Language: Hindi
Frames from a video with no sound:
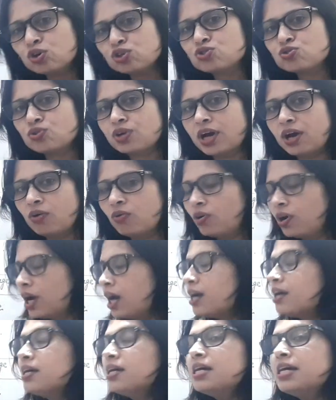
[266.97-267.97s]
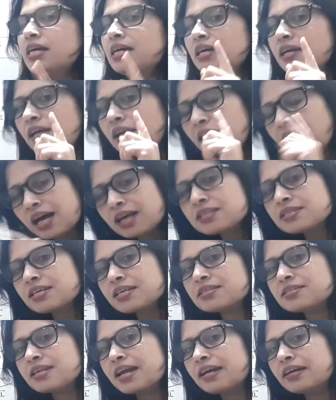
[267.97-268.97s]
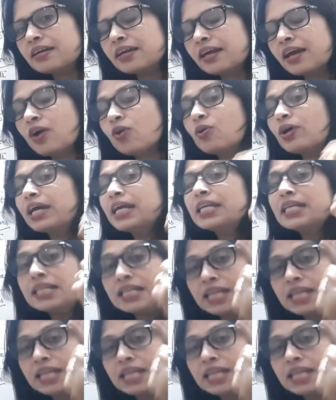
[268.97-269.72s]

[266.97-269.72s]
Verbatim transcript: हो चुका होगा क्लास की स्टैंडर्ड क्या होगी